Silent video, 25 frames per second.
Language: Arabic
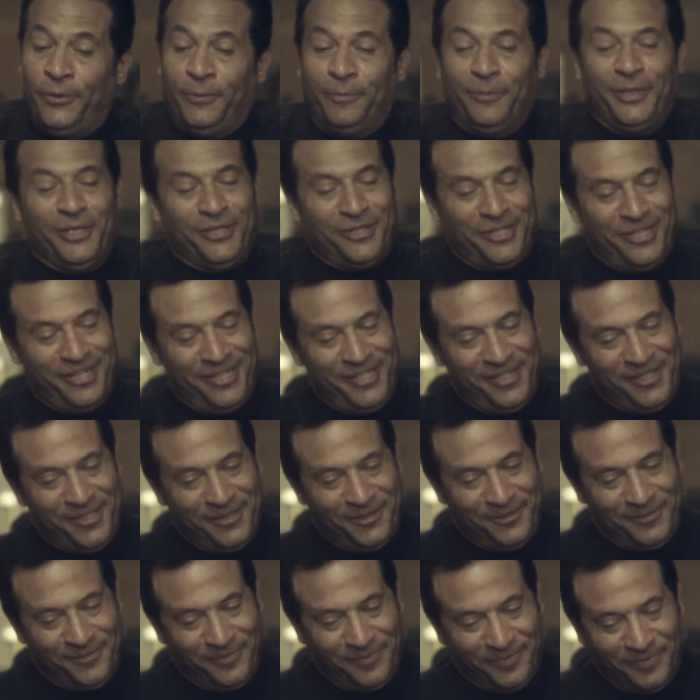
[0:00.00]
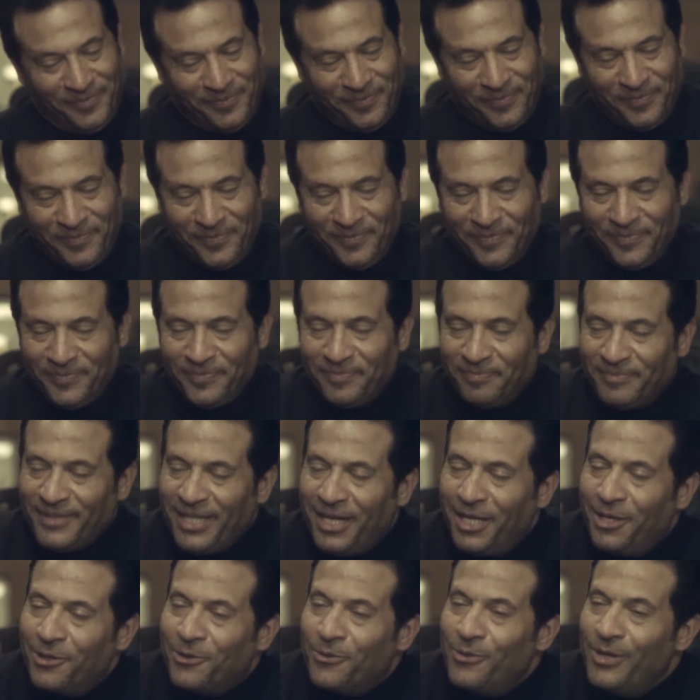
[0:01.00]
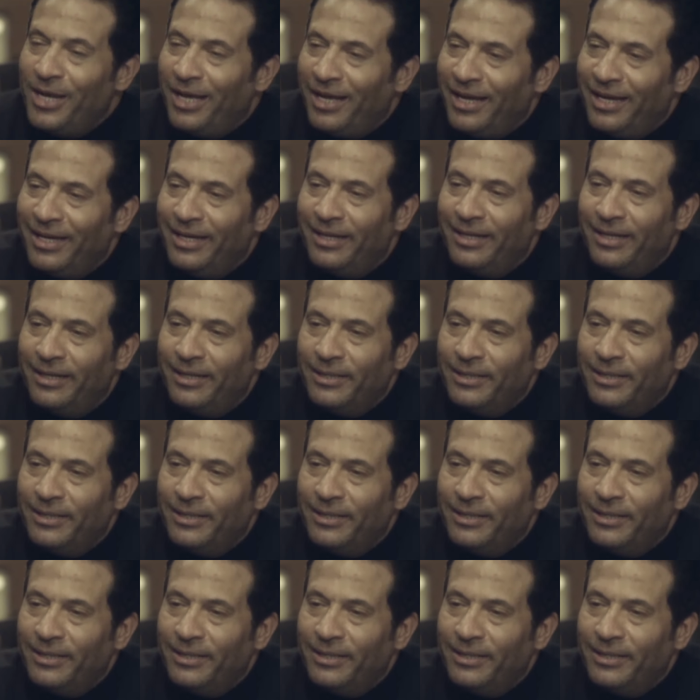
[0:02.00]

ماشي على كل حال